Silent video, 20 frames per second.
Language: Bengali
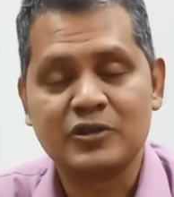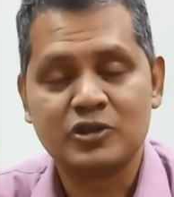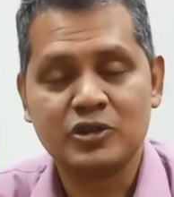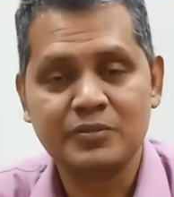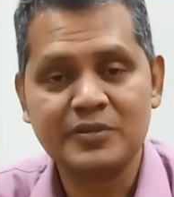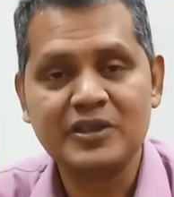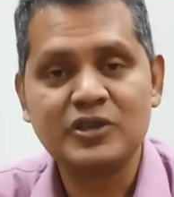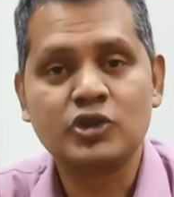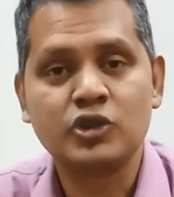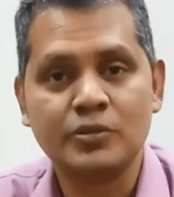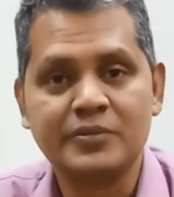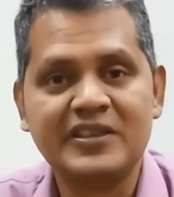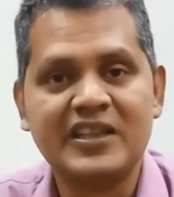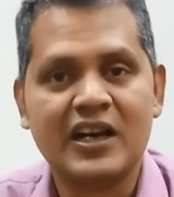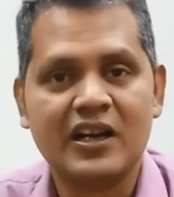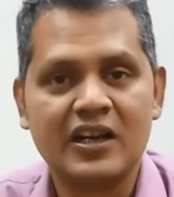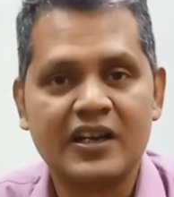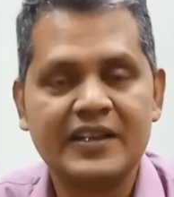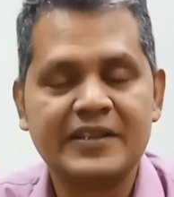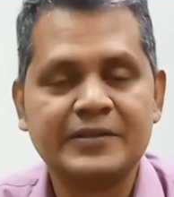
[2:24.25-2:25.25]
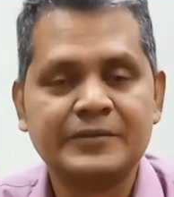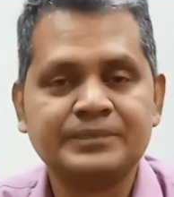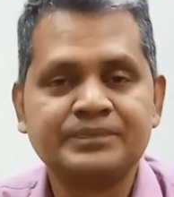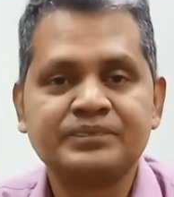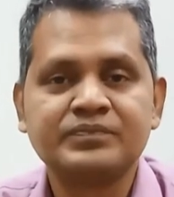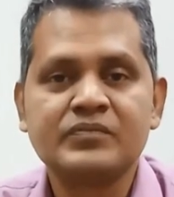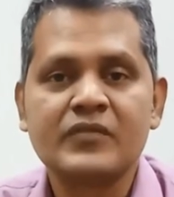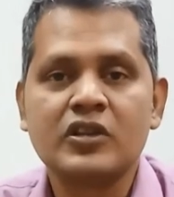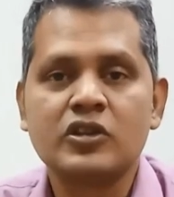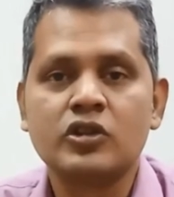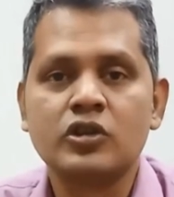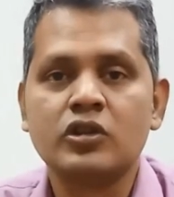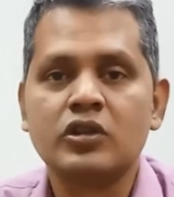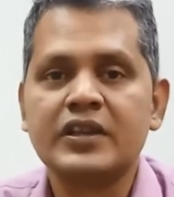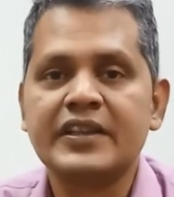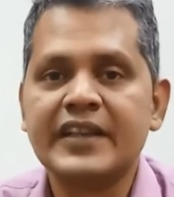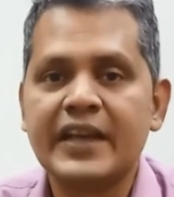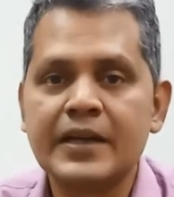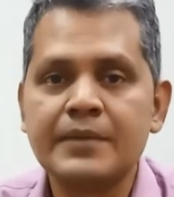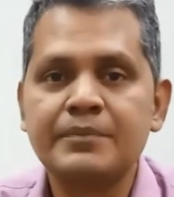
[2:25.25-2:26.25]
খুবই সুবিধা হয় তো
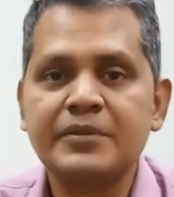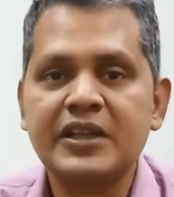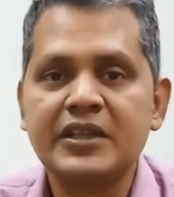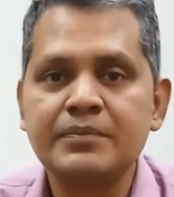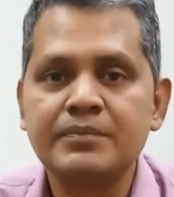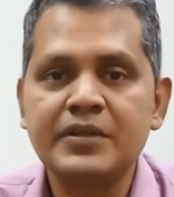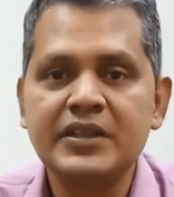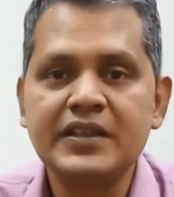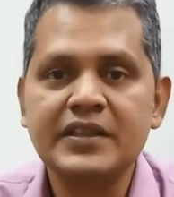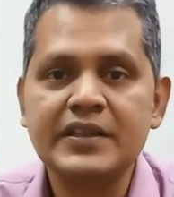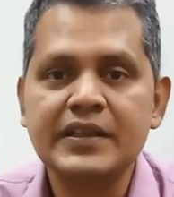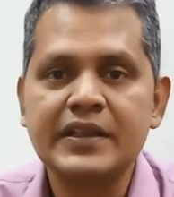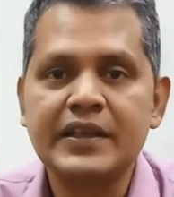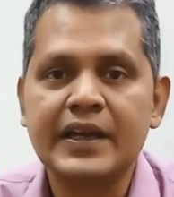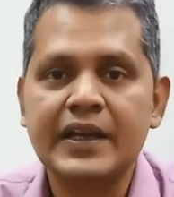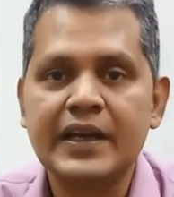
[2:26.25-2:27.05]
এয়ারবিএনবির